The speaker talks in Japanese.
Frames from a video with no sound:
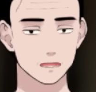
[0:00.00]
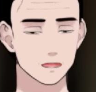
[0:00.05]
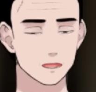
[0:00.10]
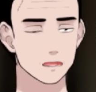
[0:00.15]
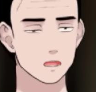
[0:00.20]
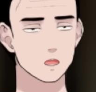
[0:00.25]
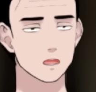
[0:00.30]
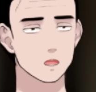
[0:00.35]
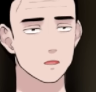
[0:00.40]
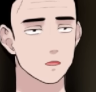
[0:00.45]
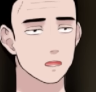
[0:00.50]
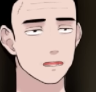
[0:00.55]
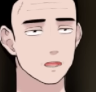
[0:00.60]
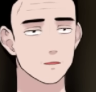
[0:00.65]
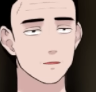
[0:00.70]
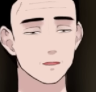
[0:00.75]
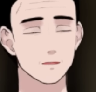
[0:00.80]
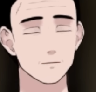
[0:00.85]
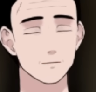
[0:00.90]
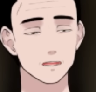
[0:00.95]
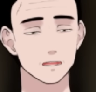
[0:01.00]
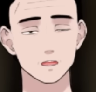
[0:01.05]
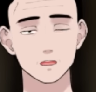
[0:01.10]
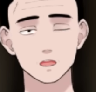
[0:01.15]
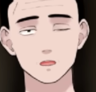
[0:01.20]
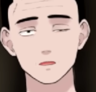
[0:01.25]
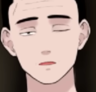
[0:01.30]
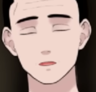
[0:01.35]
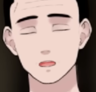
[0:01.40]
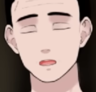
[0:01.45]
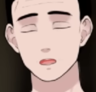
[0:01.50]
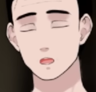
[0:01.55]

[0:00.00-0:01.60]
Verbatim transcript: なので、私が言ったどう